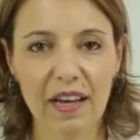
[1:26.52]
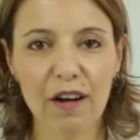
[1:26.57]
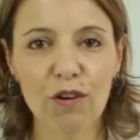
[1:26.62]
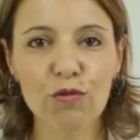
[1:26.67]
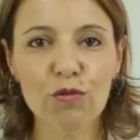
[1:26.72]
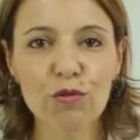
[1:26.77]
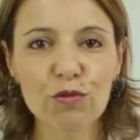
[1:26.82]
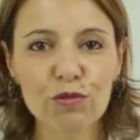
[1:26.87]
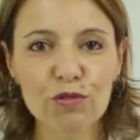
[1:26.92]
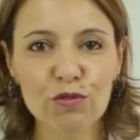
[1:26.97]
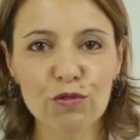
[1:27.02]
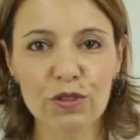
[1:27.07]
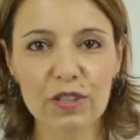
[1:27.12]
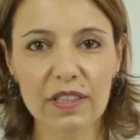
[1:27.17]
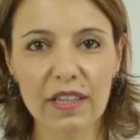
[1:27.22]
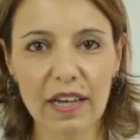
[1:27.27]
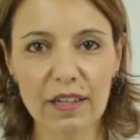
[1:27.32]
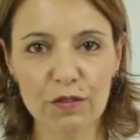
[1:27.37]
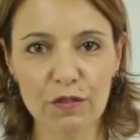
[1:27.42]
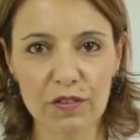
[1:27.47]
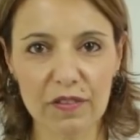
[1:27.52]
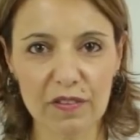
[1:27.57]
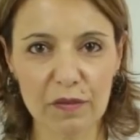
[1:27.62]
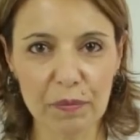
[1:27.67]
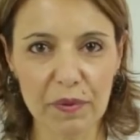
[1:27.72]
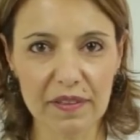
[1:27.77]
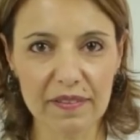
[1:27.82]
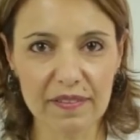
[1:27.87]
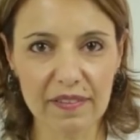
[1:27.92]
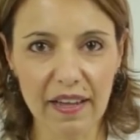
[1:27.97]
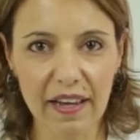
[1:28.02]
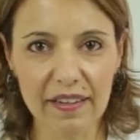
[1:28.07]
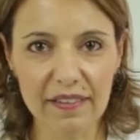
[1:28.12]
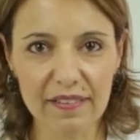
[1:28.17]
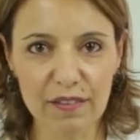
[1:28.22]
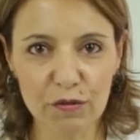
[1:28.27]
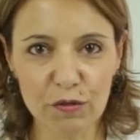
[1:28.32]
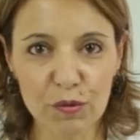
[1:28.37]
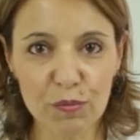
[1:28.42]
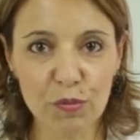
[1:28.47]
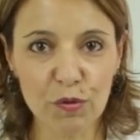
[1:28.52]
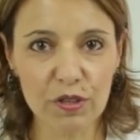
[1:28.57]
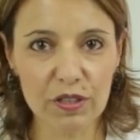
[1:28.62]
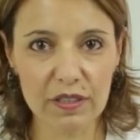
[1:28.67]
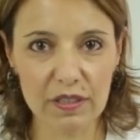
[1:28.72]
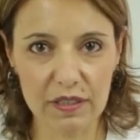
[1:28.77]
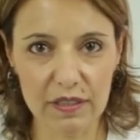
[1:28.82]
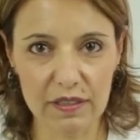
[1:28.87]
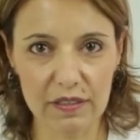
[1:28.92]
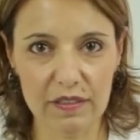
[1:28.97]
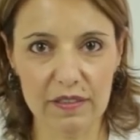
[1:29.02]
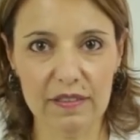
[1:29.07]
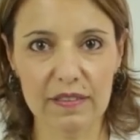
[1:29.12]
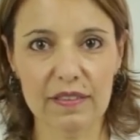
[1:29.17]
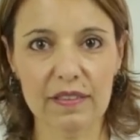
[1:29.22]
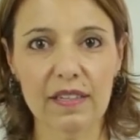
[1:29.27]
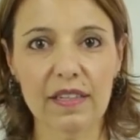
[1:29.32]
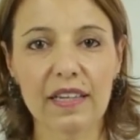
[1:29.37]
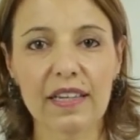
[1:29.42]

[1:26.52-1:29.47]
Alguns cuidados especiais são importantes.